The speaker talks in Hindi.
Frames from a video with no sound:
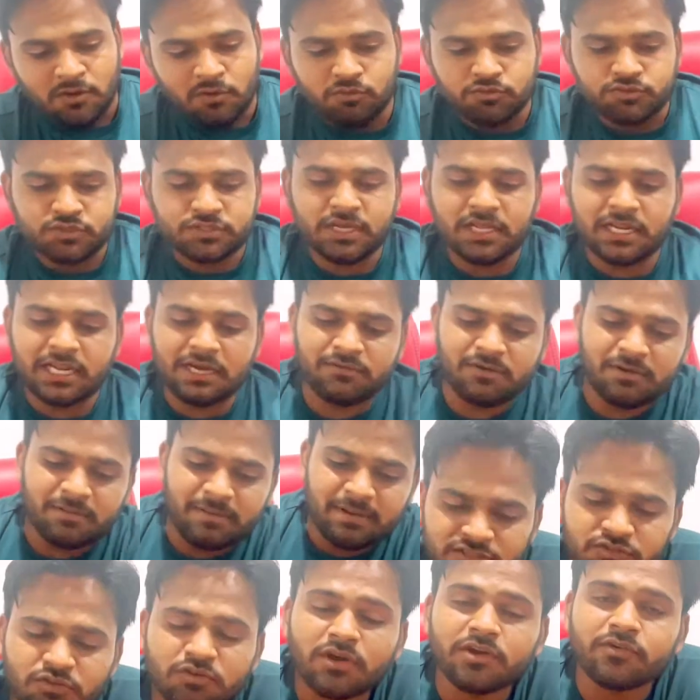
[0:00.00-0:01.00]
उसके अलावा
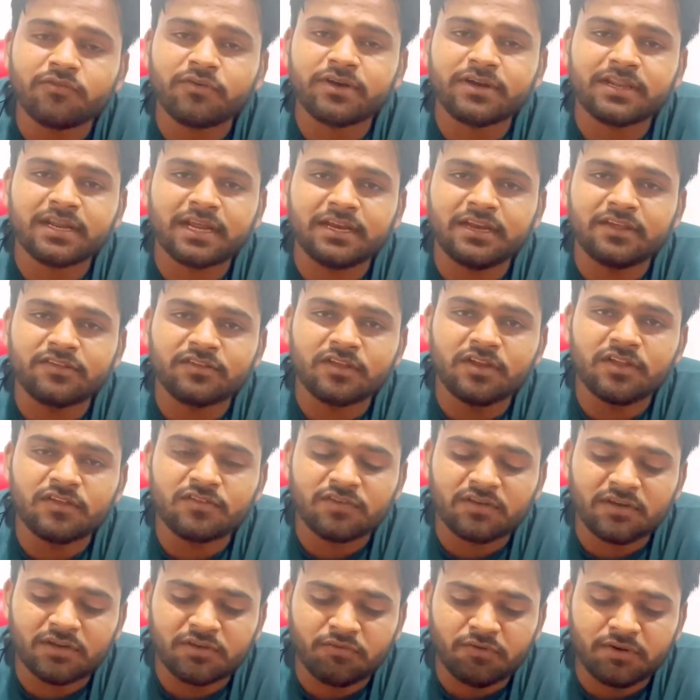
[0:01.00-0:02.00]
जो कन्वर्टर है डीसी
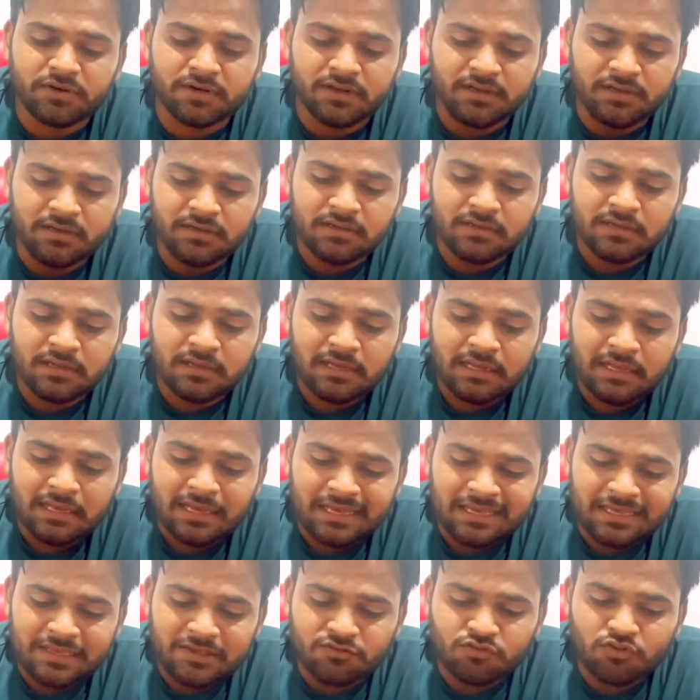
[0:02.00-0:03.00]
डीसी कन्वर्टर
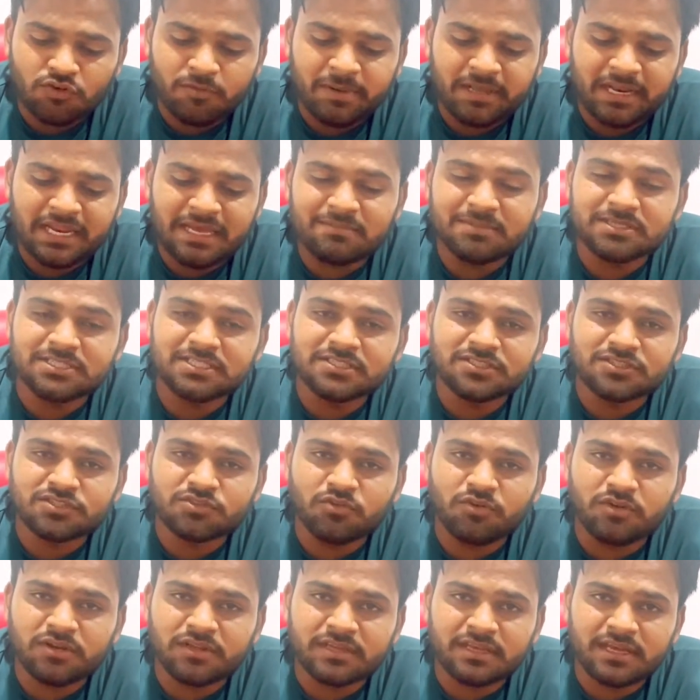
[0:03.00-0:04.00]
इसको मैंने अमेजन
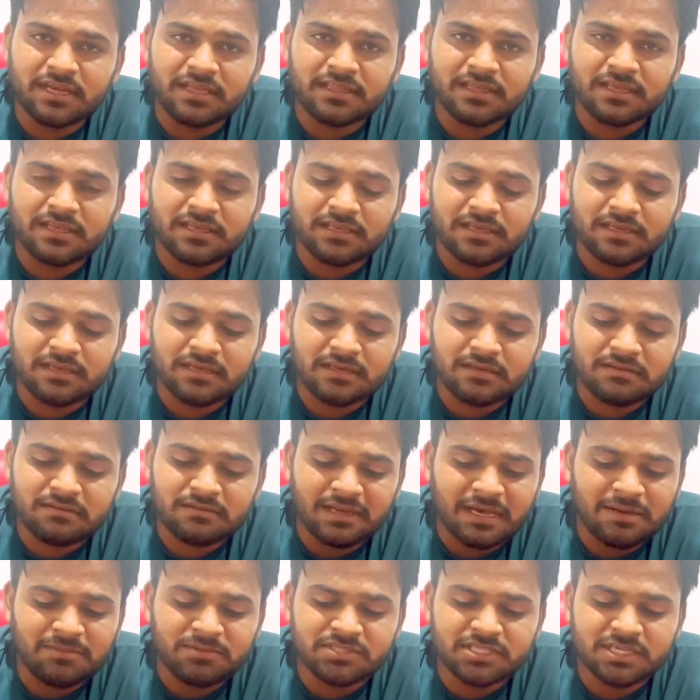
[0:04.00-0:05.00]
से ऑर्डर किया था
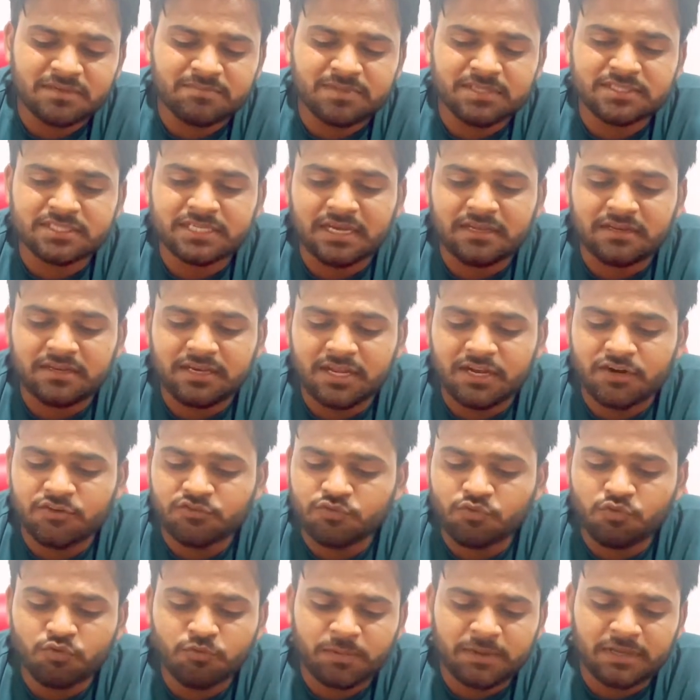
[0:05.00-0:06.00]
ये अमेजोन पे शायद डेढ़
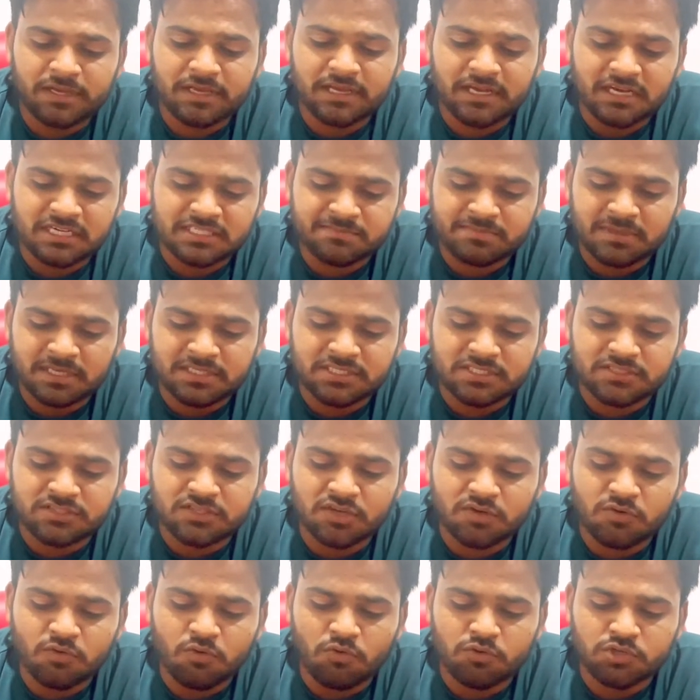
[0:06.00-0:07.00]
सौ रुपये के आसपास
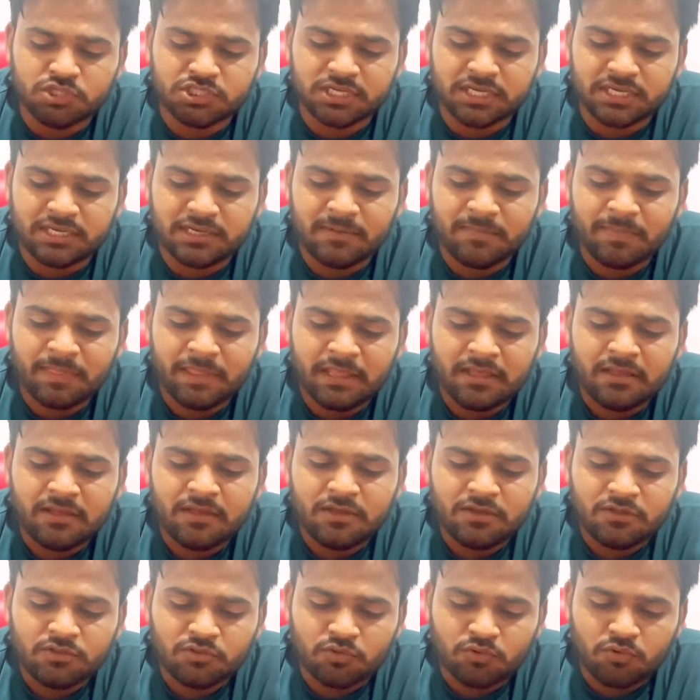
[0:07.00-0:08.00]
इसकी कॉस्ट है
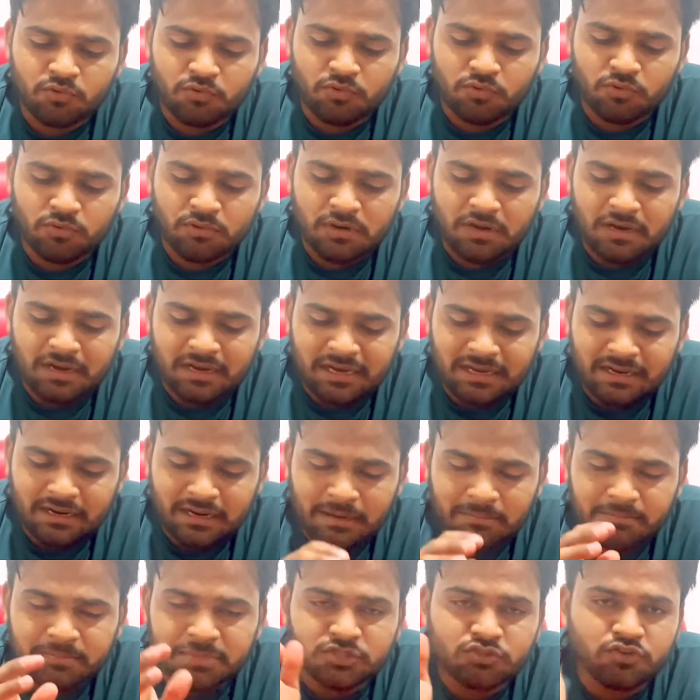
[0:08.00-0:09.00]
तो अगर
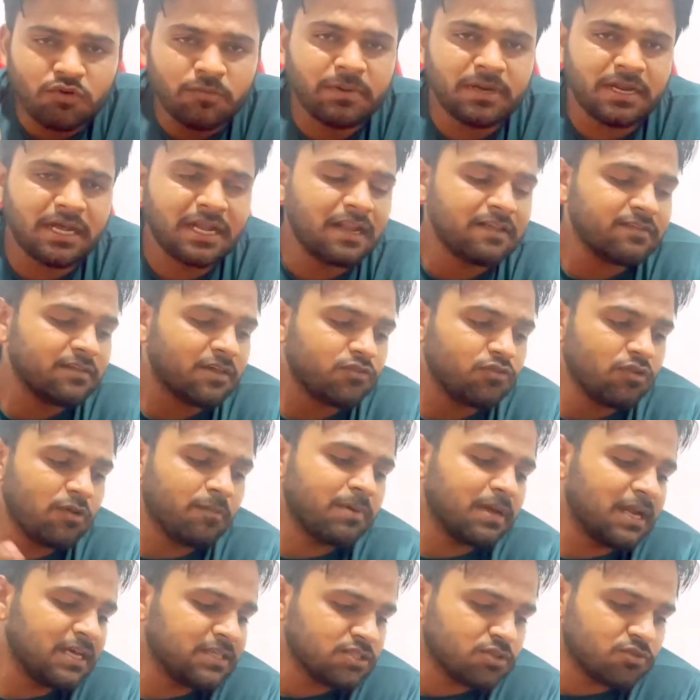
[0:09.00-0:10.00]
आप भी इसको बनाना चाहते हो
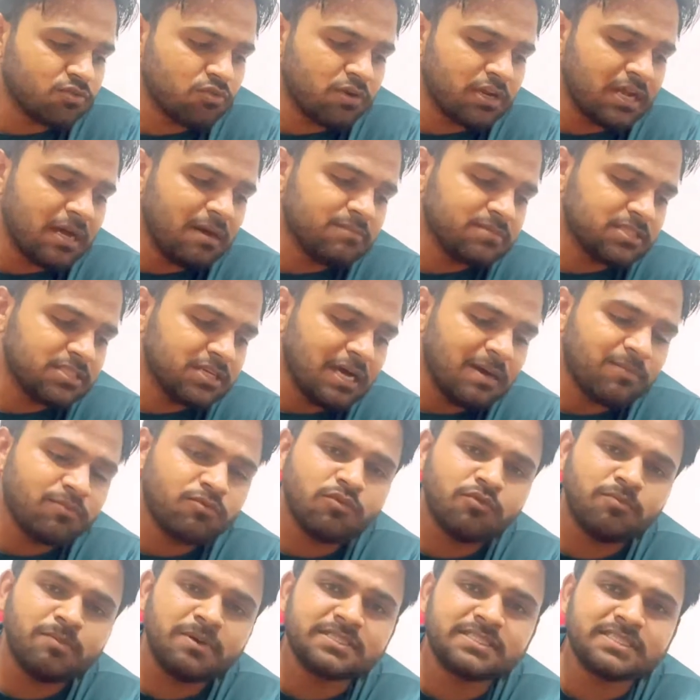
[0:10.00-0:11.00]
बना सकते हो आराम से
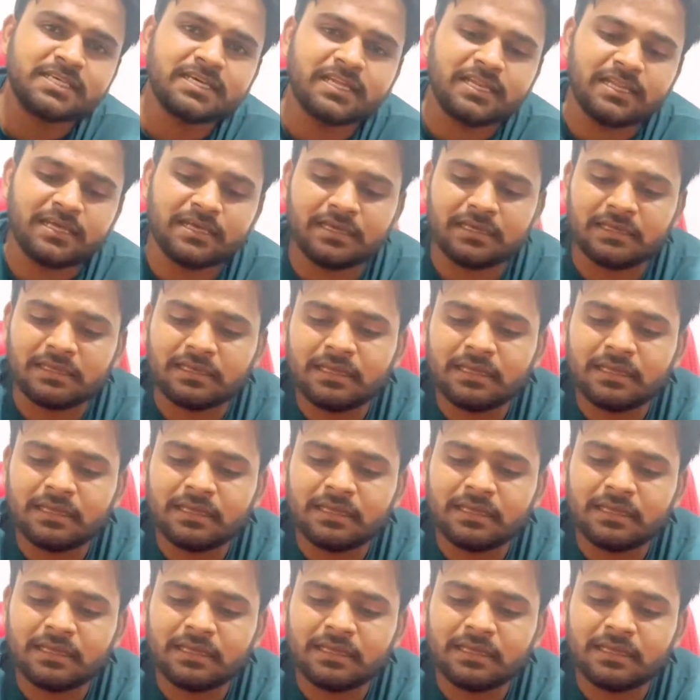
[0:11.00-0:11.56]
आपको बेसिकली